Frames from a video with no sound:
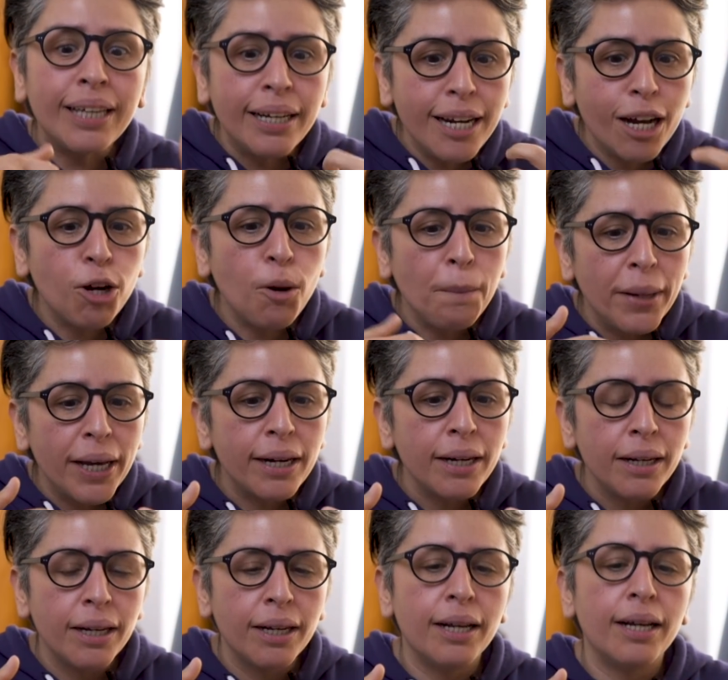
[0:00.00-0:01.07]
salir a
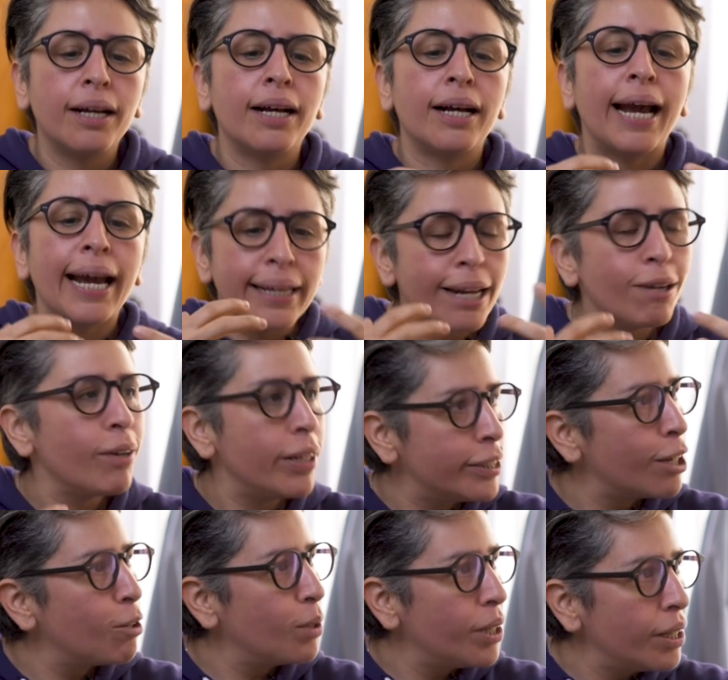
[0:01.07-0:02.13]
comer genera una
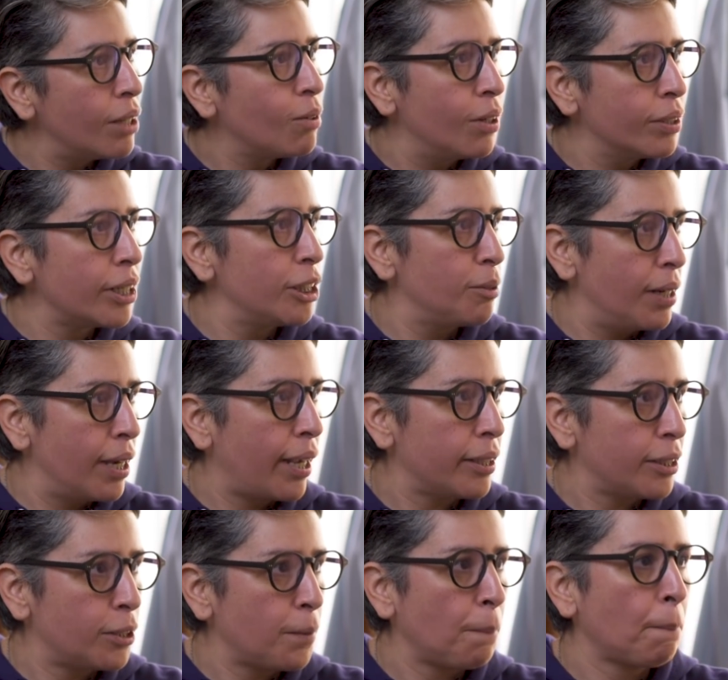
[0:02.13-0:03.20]
inseguridad cuando traes
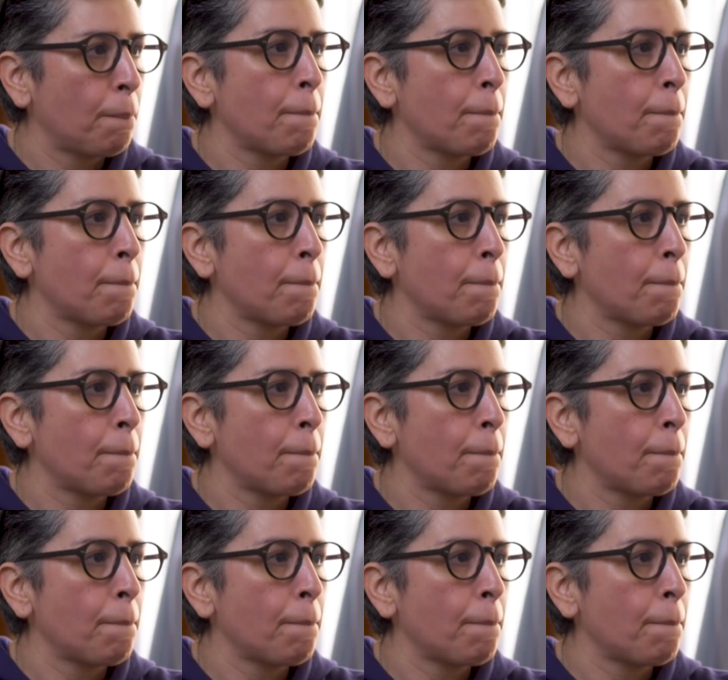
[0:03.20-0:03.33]
brackets.